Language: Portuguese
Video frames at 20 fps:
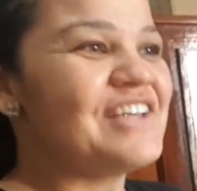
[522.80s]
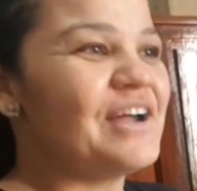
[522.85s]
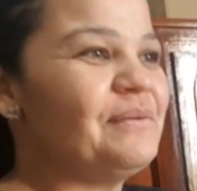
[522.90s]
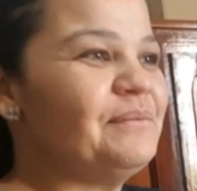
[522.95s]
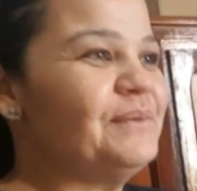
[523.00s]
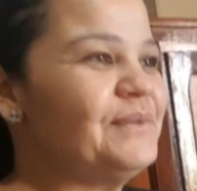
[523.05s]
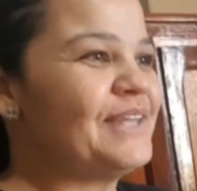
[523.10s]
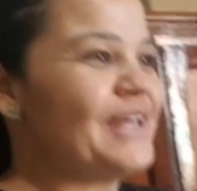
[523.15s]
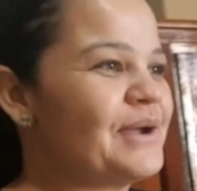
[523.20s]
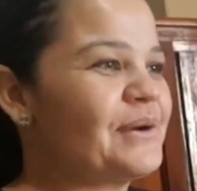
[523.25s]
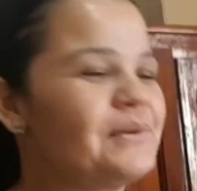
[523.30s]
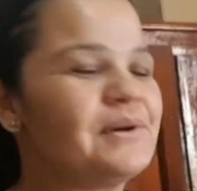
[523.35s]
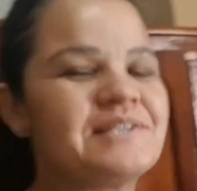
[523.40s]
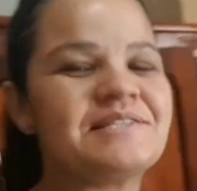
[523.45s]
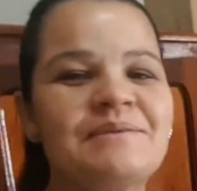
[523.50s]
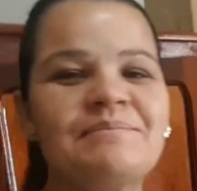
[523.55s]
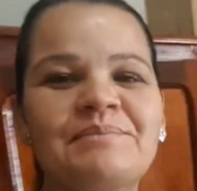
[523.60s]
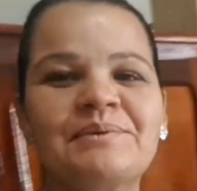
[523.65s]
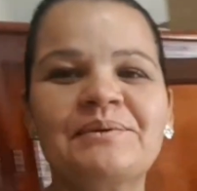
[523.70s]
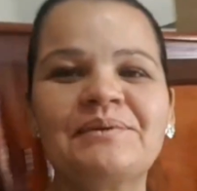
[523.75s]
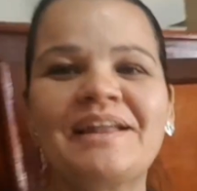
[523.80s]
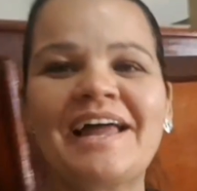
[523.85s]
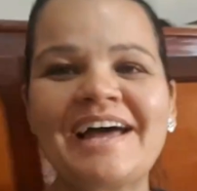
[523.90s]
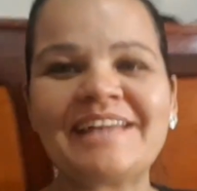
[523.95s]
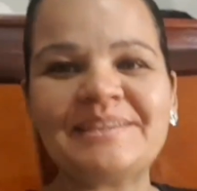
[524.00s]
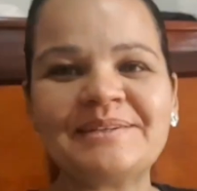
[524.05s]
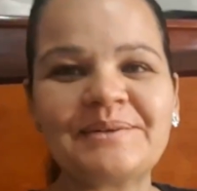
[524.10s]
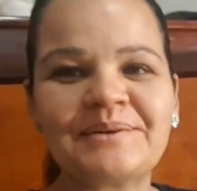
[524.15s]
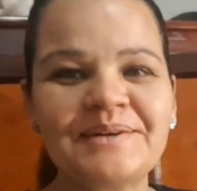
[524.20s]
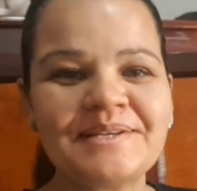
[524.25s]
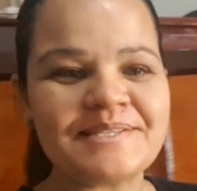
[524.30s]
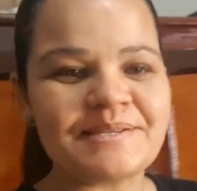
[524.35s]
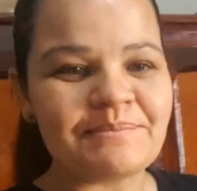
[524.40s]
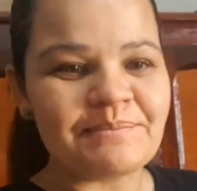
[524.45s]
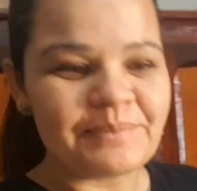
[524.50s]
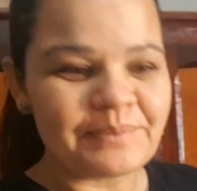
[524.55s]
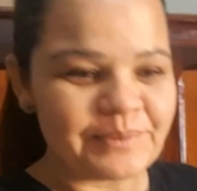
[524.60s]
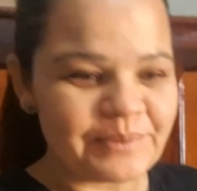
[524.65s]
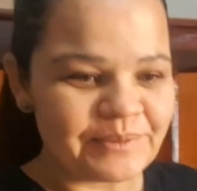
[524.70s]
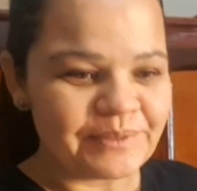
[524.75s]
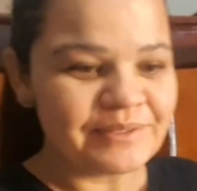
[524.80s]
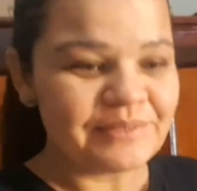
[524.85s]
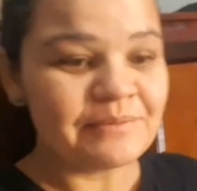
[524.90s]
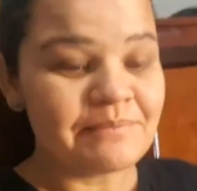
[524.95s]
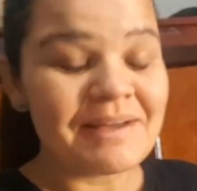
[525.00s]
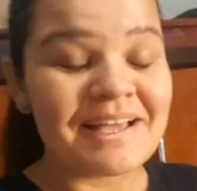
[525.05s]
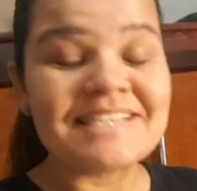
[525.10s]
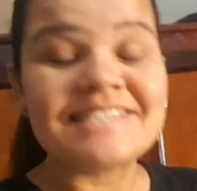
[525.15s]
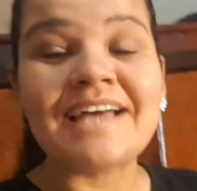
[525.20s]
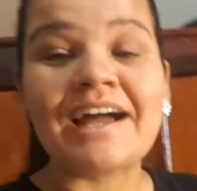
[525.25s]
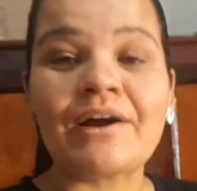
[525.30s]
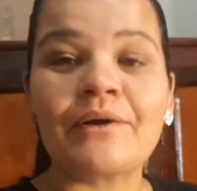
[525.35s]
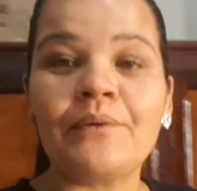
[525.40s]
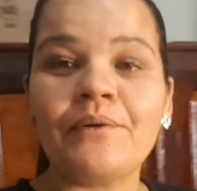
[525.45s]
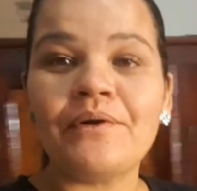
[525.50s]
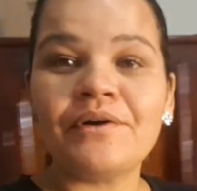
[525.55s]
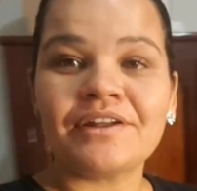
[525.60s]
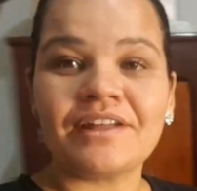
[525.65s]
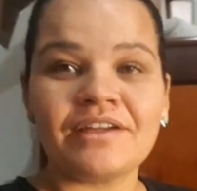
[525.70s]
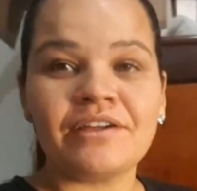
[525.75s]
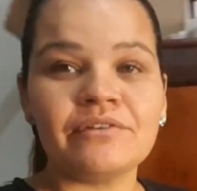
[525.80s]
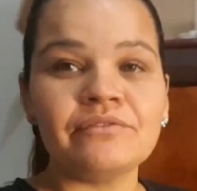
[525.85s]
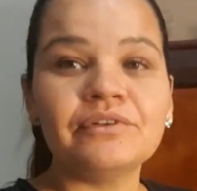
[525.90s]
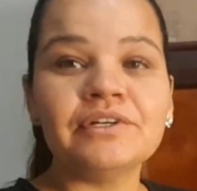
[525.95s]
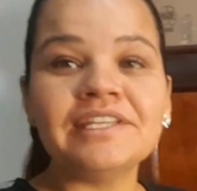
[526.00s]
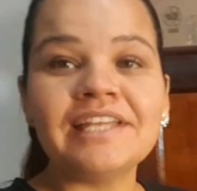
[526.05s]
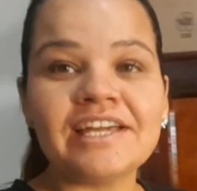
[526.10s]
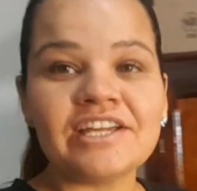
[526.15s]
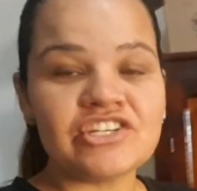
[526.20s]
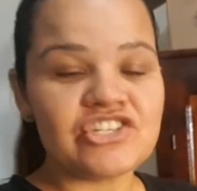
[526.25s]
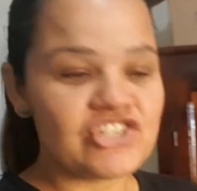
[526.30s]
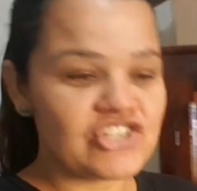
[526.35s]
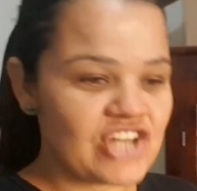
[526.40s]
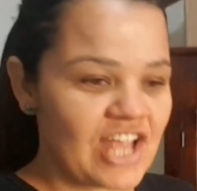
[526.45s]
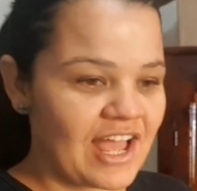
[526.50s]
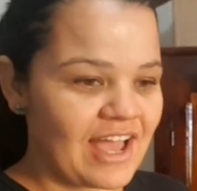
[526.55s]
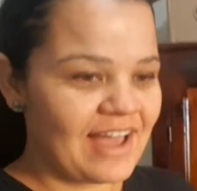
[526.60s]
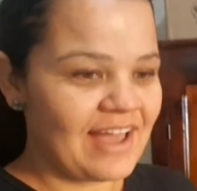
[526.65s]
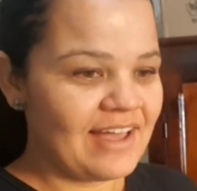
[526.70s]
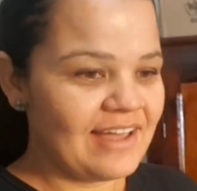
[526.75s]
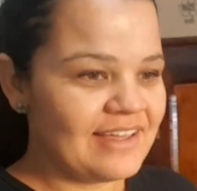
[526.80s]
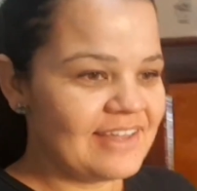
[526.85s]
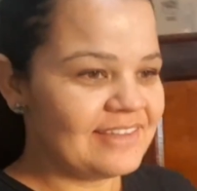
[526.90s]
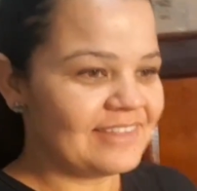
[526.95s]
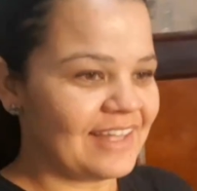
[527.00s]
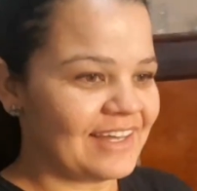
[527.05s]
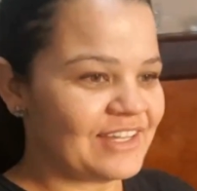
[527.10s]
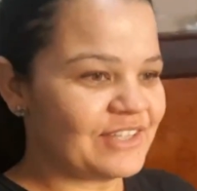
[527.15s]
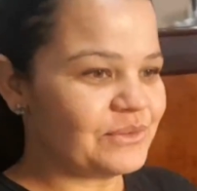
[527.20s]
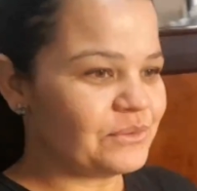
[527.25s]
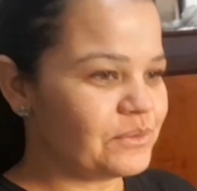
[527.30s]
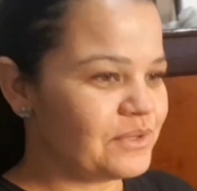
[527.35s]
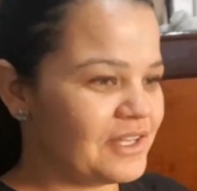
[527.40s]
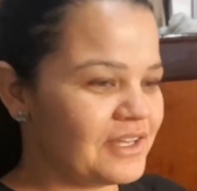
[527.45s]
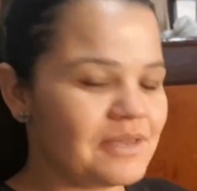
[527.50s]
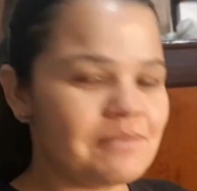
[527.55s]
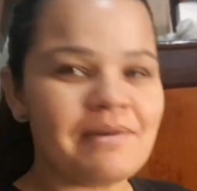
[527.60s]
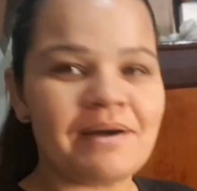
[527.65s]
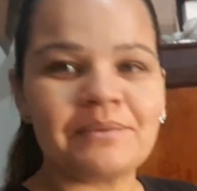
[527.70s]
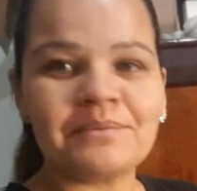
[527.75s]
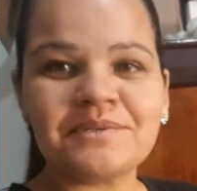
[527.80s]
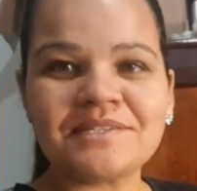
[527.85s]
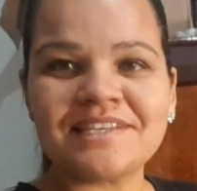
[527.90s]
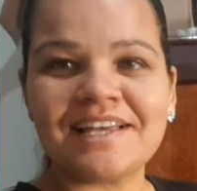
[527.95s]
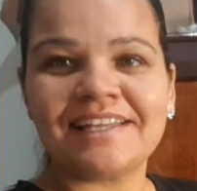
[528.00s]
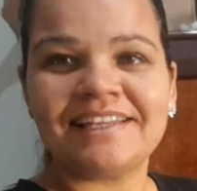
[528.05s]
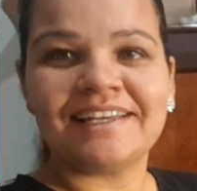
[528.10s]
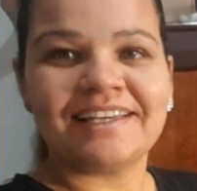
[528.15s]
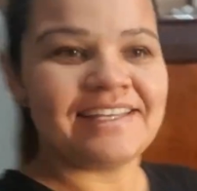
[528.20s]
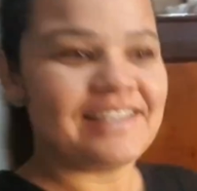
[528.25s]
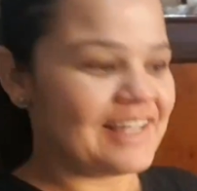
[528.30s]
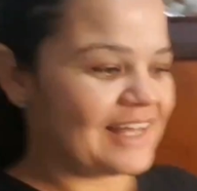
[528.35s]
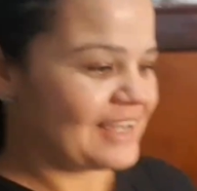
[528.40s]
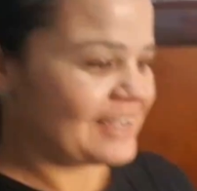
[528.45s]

Já mudei coisa para um lado, coisa para o outro, mas agora eu vou deixar... Tá aqui, tudo aqui bagunçado aqui na